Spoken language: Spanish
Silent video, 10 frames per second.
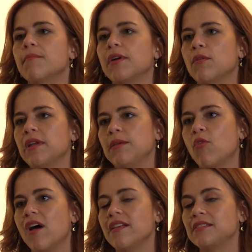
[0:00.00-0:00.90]
pero
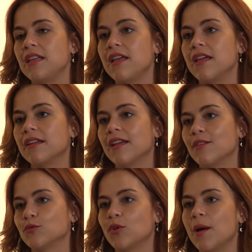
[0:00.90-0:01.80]
venimos a decir
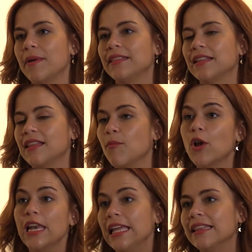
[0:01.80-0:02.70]
que no solamente
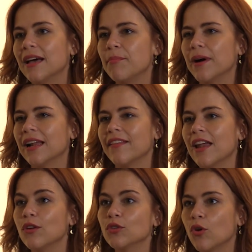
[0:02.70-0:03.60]
estamos listas para
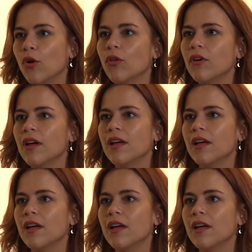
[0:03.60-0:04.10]
darlo todo,